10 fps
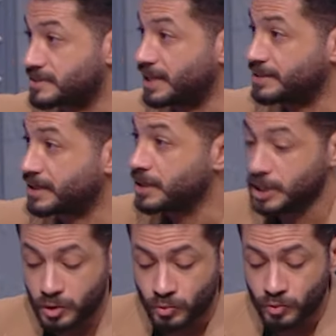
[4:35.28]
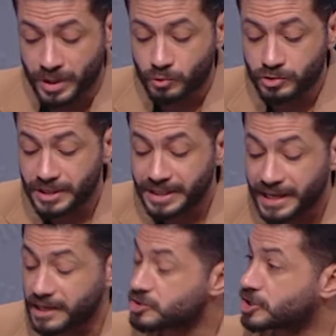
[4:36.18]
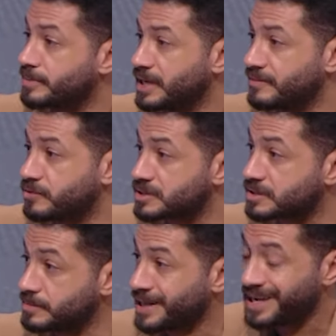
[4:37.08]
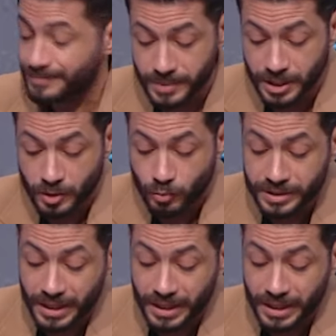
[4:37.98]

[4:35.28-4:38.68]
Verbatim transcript: وهيساعدك وكنت ادخل شيكابالا في وسط الملعب